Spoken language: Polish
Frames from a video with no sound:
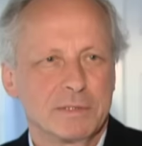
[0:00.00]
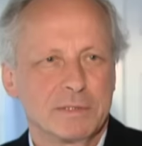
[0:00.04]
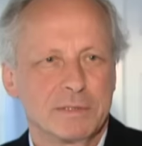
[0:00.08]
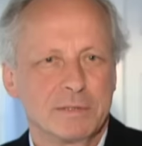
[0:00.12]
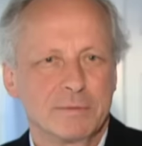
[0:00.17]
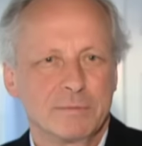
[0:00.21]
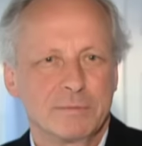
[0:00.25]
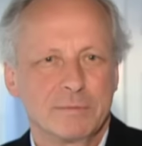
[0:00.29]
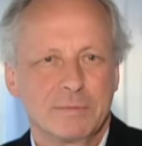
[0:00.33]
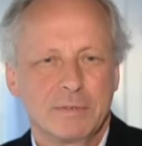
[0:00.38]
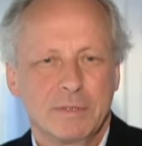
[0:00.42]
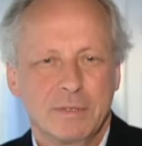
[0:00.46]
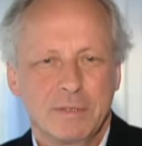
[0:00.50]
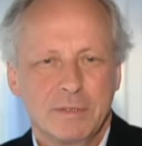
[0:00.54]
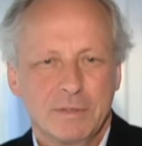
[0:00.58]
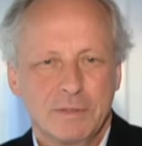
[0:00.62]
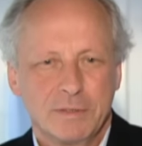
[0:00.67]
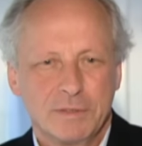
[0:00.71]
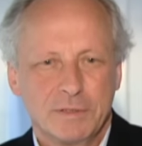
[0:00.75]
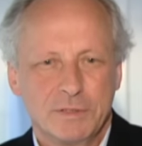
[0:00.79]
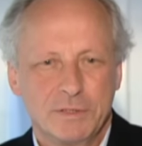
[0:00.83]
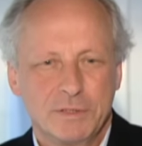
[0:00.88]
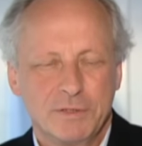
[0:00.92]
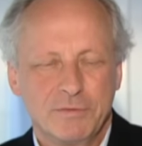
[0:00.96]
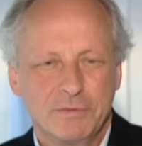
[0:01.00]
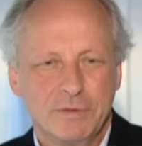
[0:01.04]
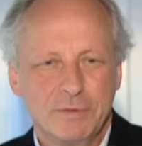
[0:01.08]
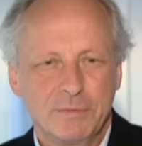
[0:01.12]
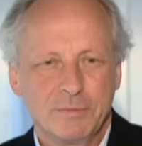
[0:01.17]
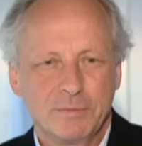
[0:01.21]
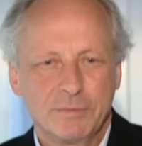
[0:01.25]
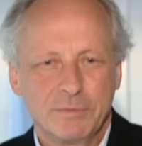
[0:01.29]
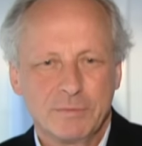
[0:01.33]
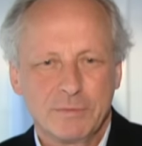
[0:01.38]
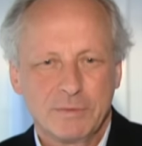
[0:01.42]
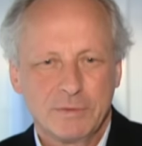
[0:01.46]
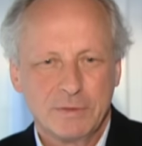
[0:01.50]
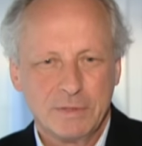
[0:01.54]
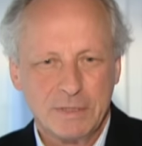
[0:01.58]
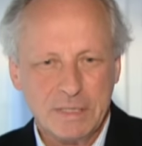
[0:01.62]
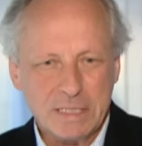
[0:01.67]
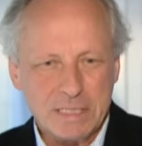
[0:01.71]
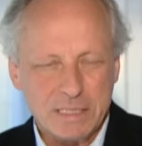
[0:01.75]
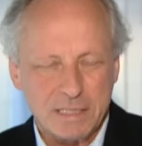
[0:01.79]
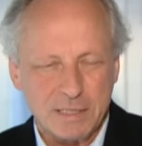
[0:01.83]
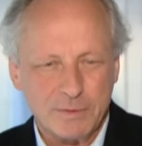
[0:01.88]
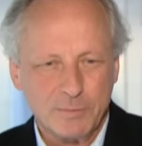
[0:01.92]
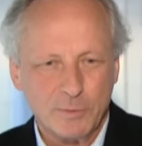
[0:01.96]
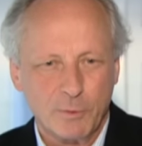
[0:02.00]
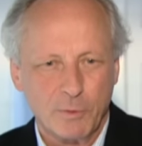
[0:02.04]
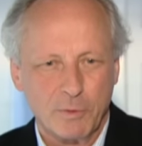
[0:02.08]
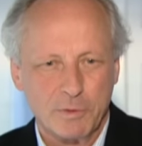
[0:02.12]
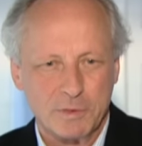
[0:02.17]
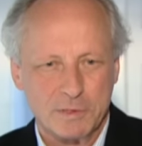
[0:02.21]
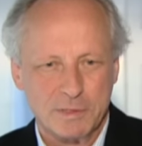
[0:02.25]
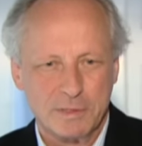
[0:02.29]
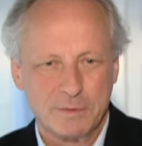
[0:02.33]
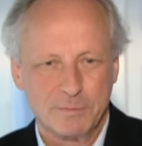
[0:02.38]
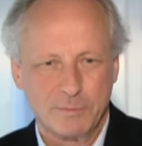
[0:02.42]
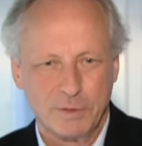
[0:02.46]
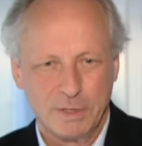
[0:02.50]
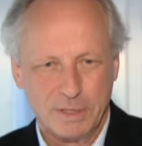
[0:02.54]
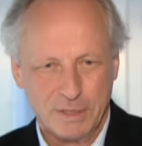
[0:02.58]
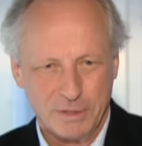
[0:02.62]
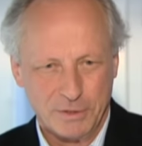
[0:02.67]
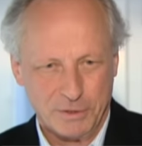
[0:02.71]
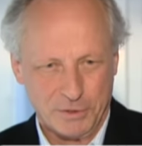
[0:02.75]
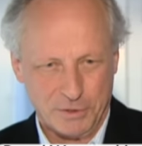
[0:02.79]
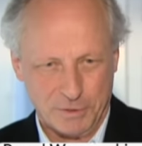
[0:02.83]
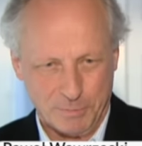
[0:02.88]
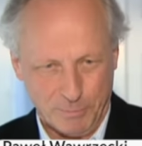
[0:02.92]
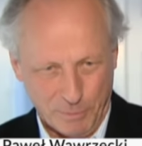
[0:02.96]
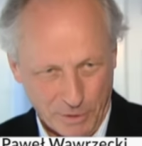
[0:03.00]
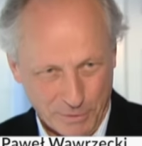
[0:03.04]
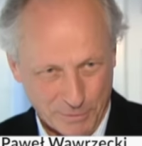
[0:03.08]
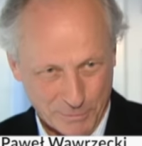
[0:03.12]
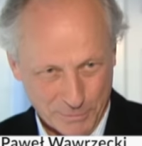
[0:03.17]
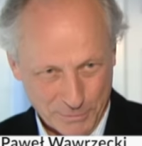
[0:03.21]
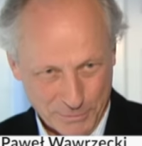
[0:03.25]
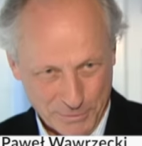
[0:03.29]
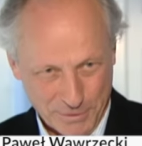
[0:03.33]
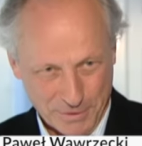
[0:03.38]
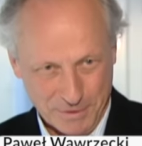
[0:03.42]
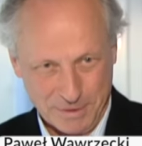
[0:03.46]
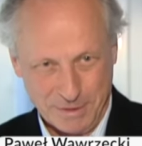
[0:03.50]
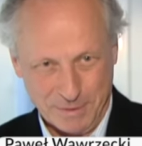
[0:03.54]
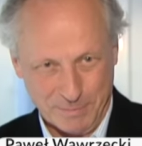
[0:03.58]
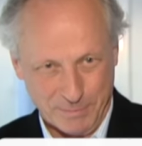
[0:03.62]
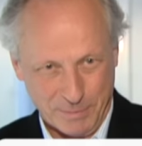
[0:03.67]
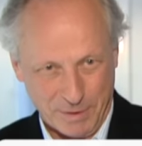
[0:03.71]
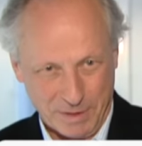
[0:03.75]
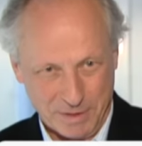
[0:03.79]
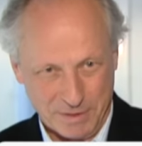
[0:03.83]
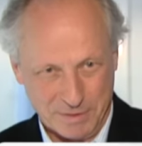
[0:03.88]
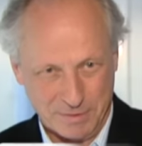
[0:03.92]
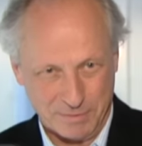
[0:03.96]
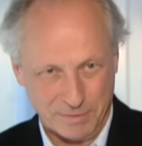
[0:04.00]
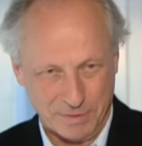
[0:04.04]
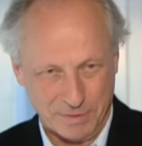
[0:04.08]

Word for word: z tym dziwnym, niskim głosem, śmiejąco się bardzo